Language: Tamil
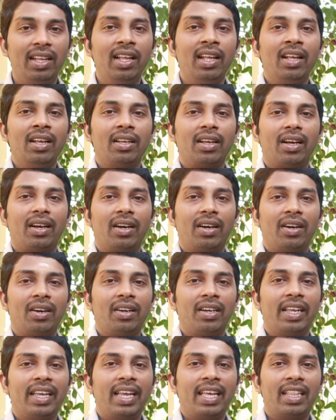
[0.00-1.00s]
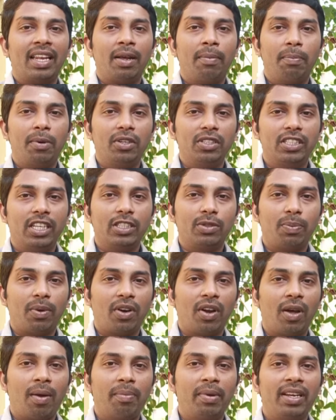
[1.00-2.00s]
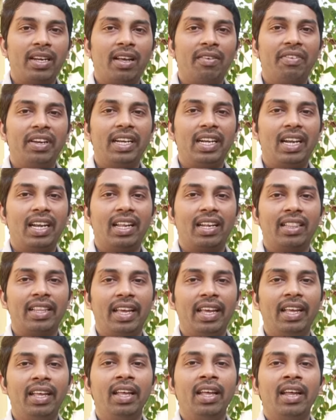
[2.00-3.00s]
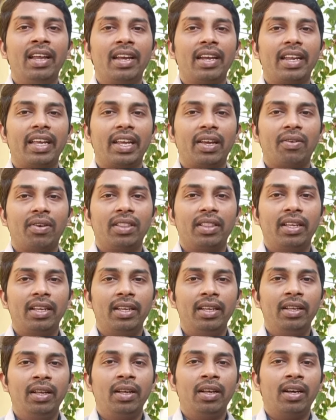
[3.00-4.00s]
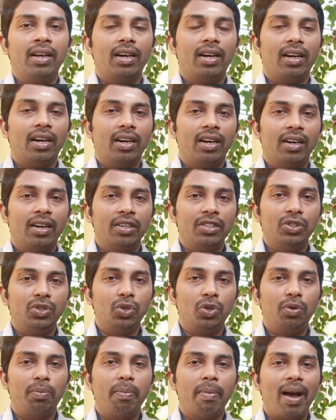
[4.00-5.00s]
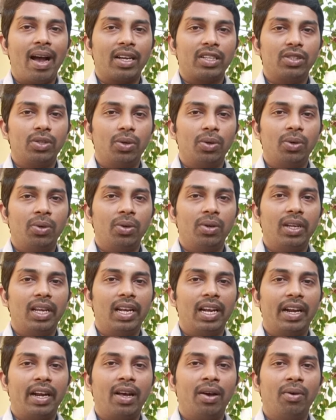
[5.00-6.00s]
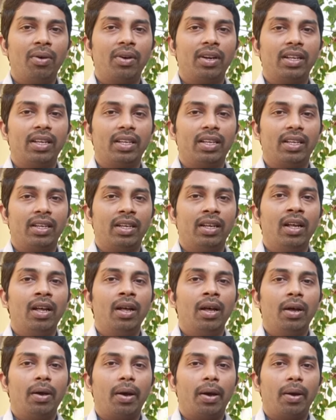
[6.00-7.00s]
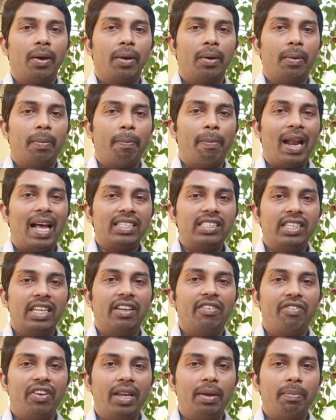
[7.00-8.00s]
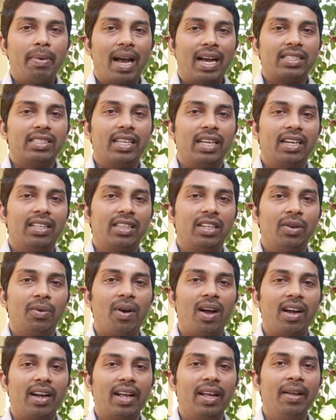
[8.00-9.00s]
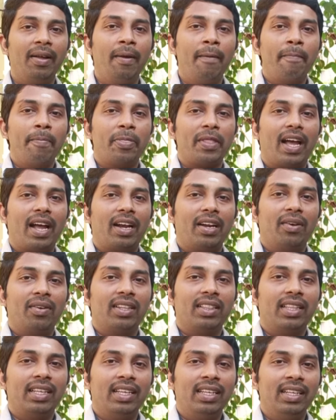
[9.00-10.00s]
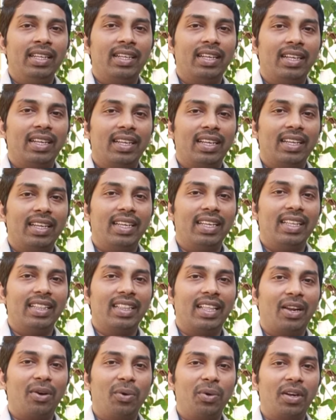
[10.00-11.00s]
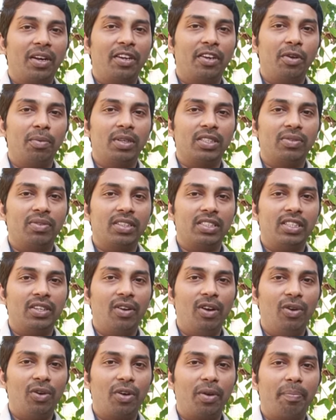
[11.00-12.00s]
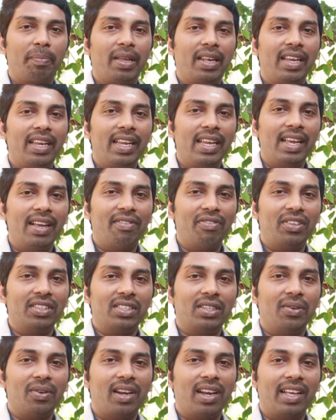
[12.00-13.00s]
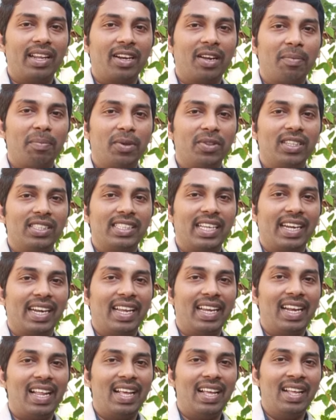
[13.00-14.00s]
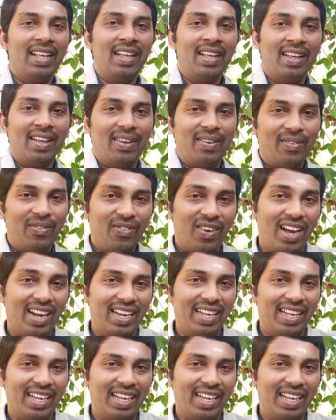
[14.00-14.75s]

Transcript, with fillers: uh, நீங்கள் எதனா பர்ச்சேஸ் பண்ணோம் அப்படின்னா வீட்டிலருந்தே நீங்கள் வந்து ஜூட் பேக்ஸோ இல்லைனா ஒரு பிளாஸ்டிக் ஃப்ரீ பேக்ஸை எடுத்துகிட்டு வாங்க அண்ட் வந்து இந்த ரூட் அண்ட் டியூபர்ஸ் ஃபெஸ்டிவல் ஒரு பெரிய ஃபெஸ்டிவலாக இருக்க போது சென்னையில் வாங்க